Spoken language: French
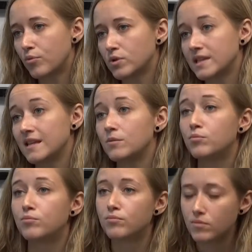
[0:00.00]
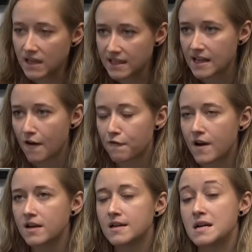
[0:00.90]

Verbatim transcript: pour ce qui est les enfants.